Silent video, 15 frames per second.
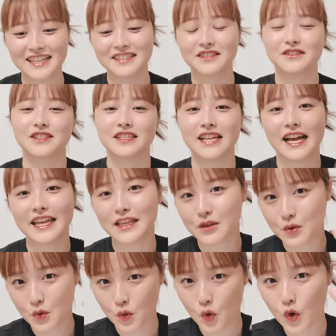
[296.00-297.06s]
はいそして第
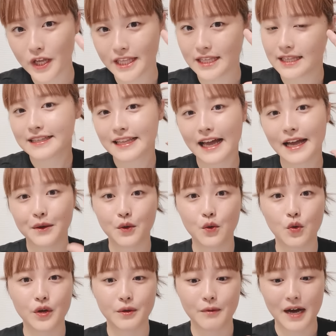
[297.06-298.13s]
5位第
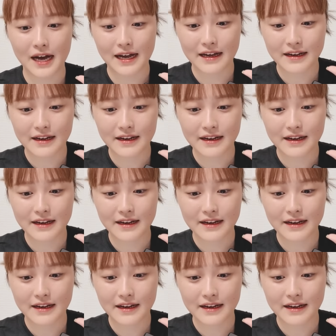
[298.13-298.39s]
5位は